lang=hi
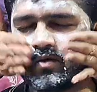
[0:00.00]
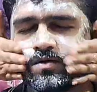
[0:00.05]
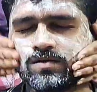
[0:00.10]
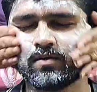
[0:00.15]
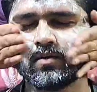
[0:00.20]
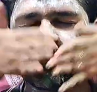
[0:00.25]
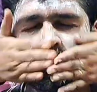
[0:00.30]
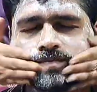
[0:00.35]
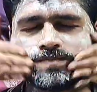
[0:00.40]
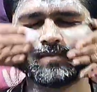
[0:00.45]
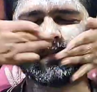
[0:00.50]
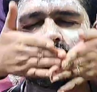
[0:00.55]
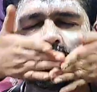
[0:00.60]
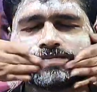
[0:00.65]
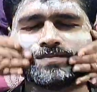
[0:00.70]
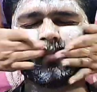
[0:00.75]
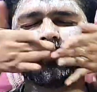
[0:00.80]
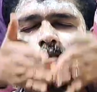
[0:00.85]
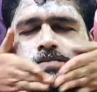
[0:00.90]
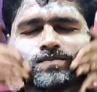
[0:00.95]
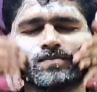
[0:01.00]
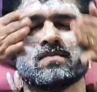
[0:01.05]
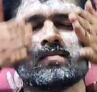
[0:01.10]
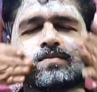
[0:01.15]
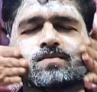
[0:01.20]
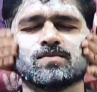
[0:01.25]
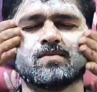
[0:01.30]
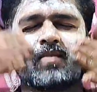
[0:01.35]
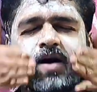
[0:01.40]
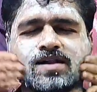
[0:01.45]
उससे ज़्यादा छोड़ेंगे तो
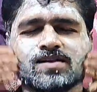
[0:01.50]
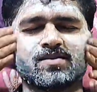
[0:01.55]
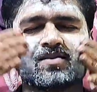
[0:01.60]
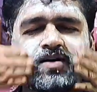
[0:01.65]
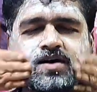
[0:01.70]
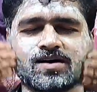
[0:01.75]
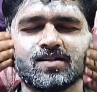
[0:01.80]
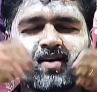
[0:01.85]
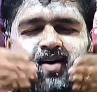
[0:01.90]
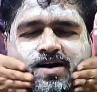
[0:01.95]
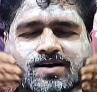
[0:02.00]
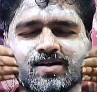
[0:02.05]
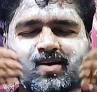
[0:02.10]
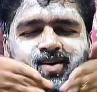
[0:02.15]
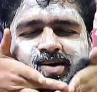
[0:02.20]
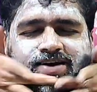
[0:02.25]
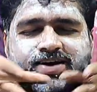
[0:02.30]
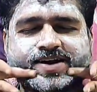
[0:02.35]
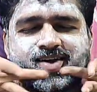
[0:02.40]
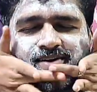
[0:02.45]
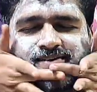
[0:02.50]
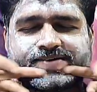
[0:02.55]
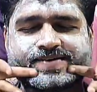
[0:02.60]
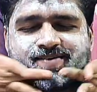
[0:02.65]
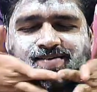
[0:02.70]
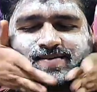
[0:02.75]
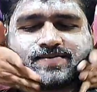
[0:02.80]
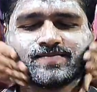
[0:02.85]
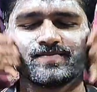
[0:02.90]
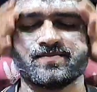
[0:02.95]
आपके स्किन से मॉइस्चर
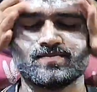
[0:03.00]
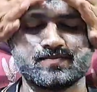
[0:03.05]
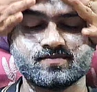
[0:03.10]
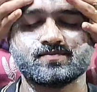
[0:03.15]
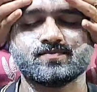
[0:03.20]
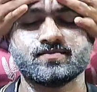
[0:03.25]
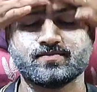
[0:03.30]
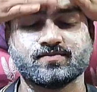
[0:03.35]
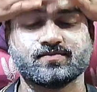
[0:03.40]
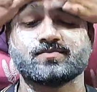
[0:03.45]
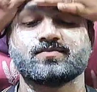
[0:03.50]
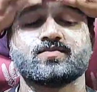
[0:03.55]
चला जाएगा